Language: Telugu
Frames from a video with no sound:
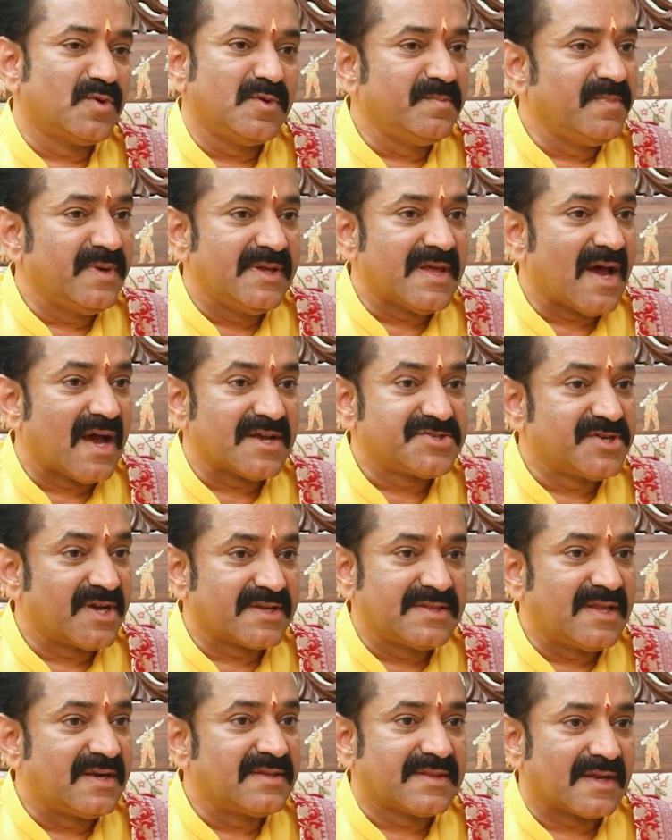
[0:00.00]
భూమి మీద ఆ
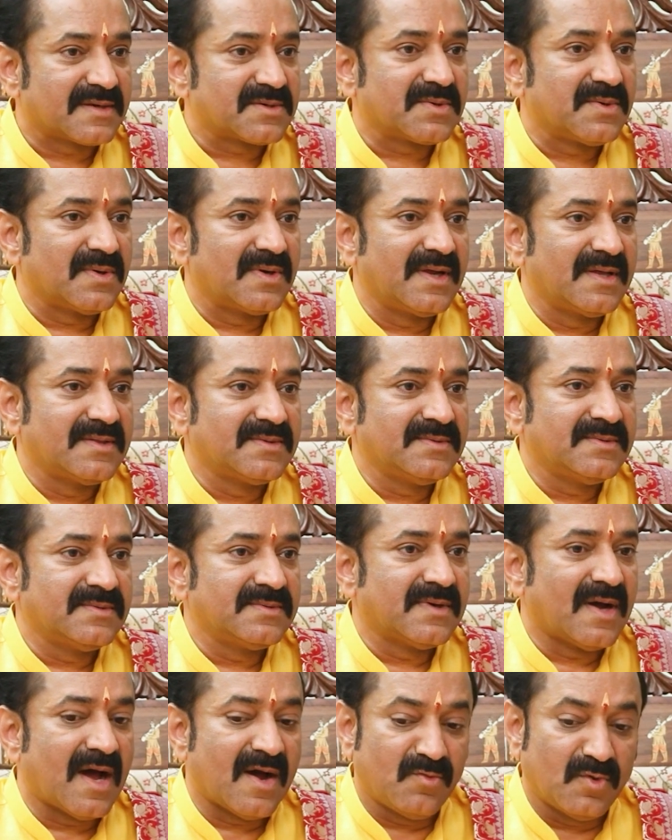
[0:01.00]
శక్తిని తట్టుకోలేదు
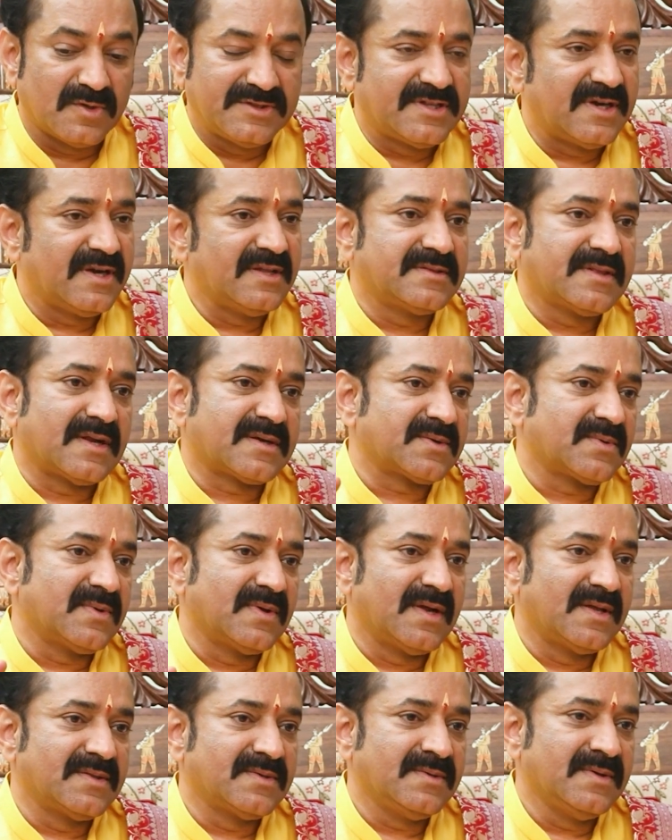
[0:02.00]
ఆ ఒత్తిడిని
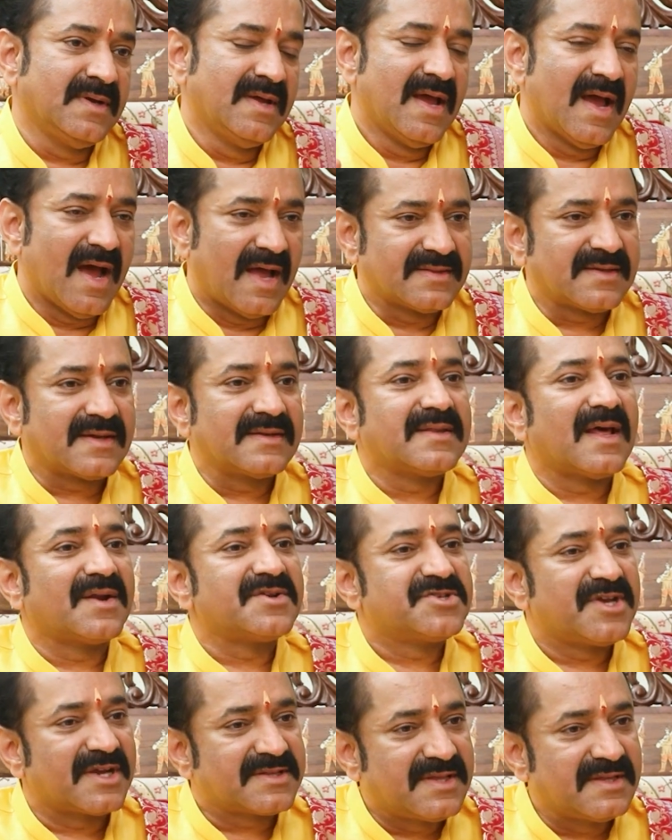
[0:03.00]
తట్టుకోలేదు అందుకని
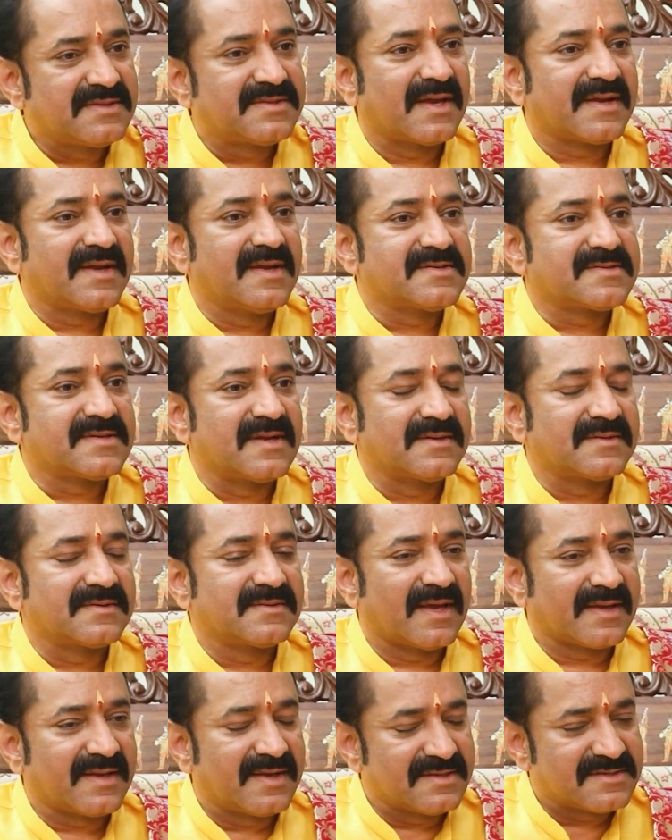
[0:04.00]
దాని శక్తిని తగ్గించ
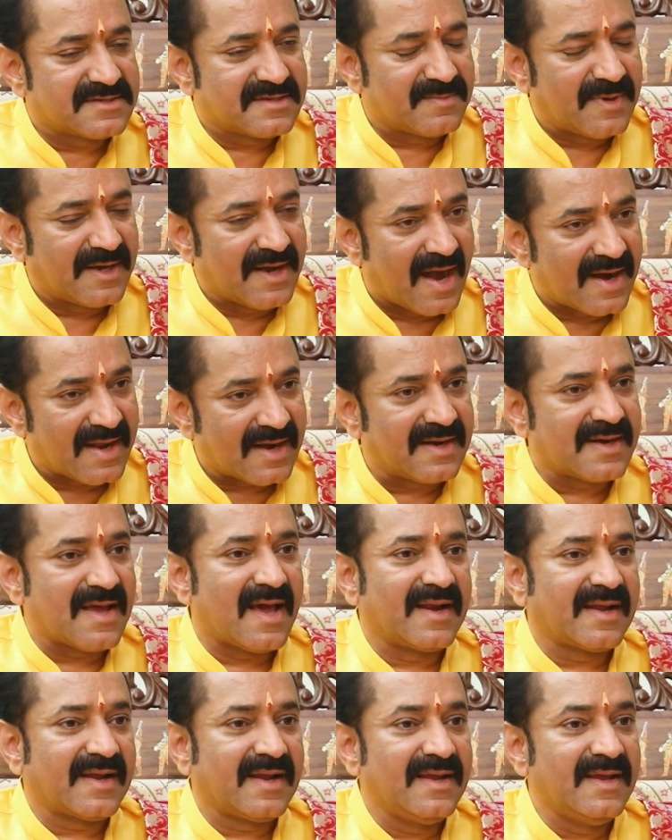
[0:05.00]
తగ్గించమని
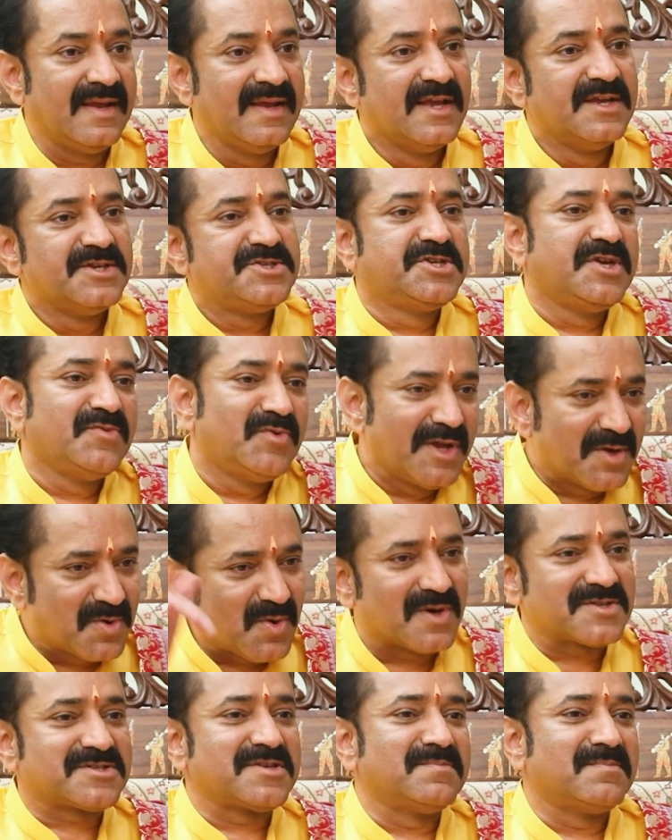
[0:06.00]
అడగడానికి శివుడి
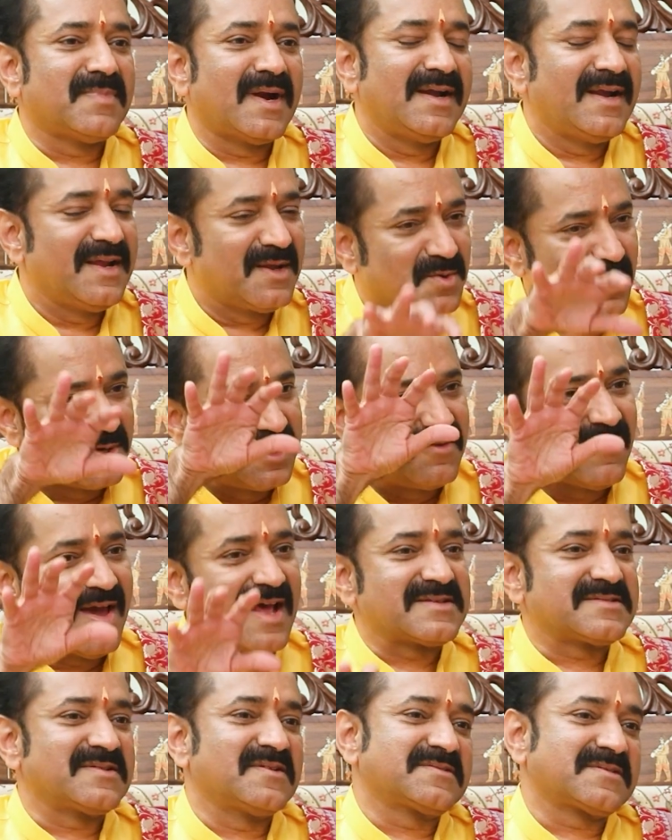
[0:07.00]
కోసం మళ్ళీ కొన్ని
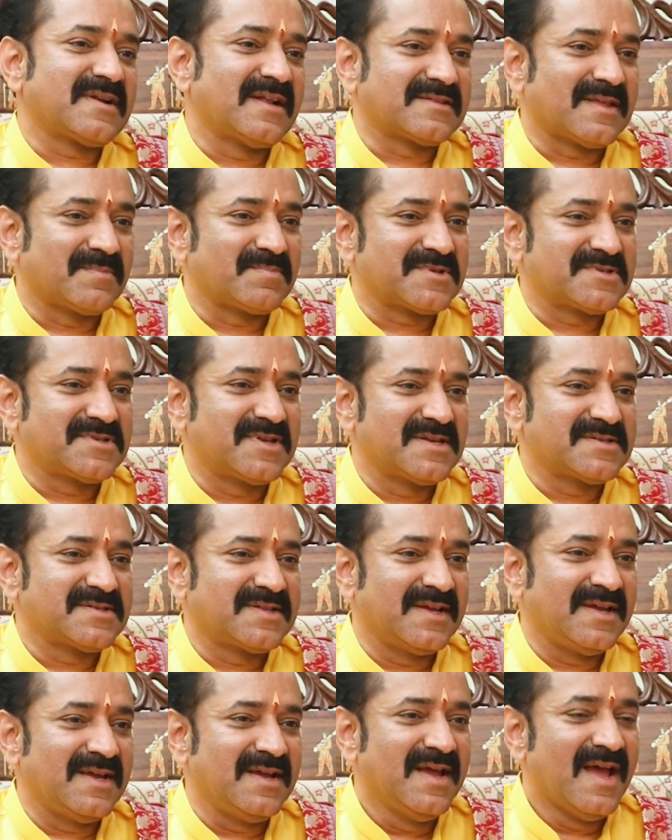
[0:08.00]
వేల సంవత్సరాలు తపస్సు
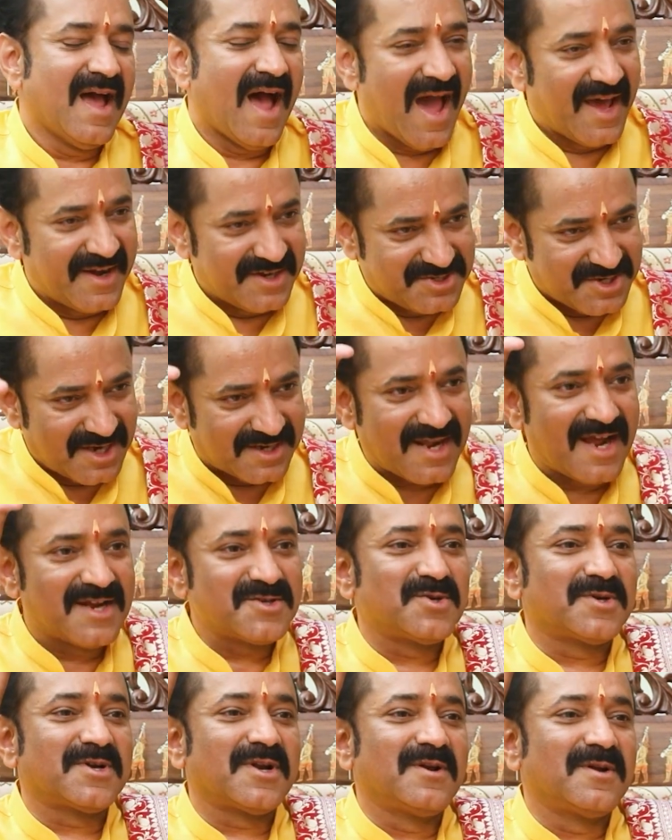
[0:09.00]
చేస్తే ఆయన
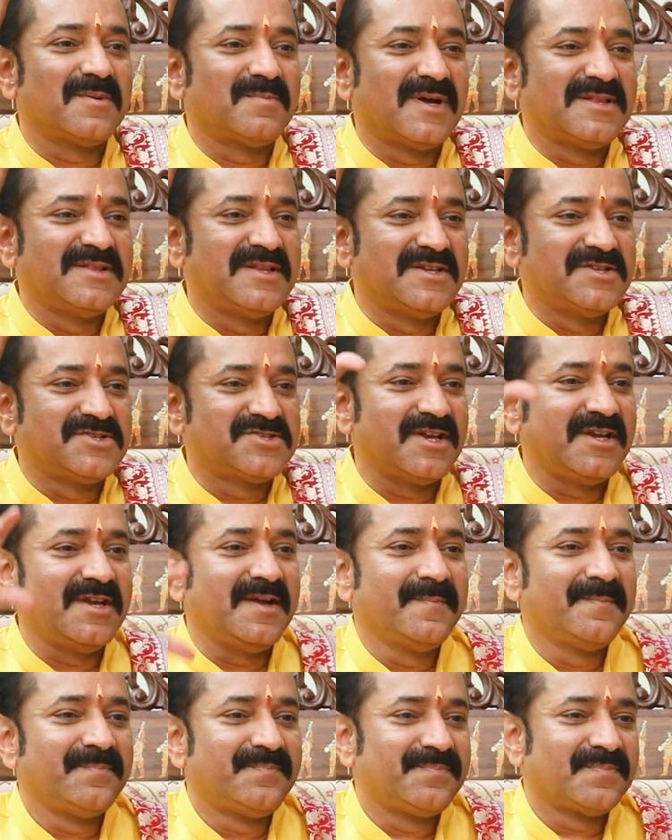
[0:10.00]
జటాజోటంలో బంధించి
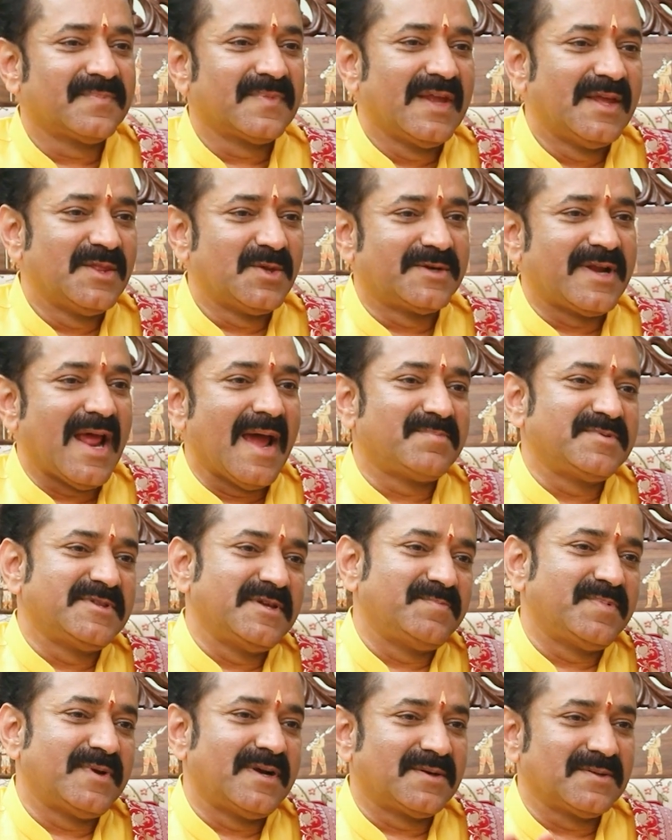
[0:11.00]
ఏదో ట్యాప్
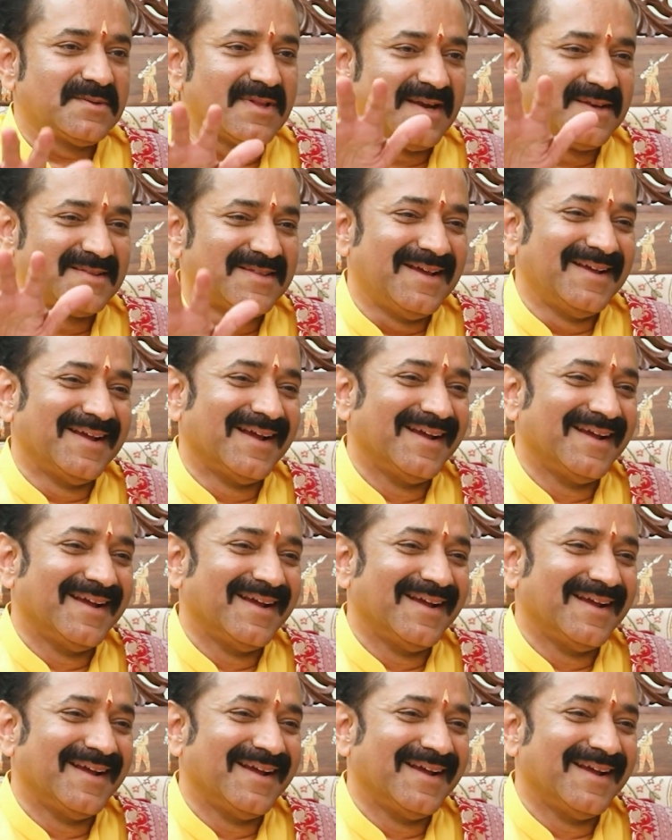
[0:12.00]
తిప్పినట్టు దాని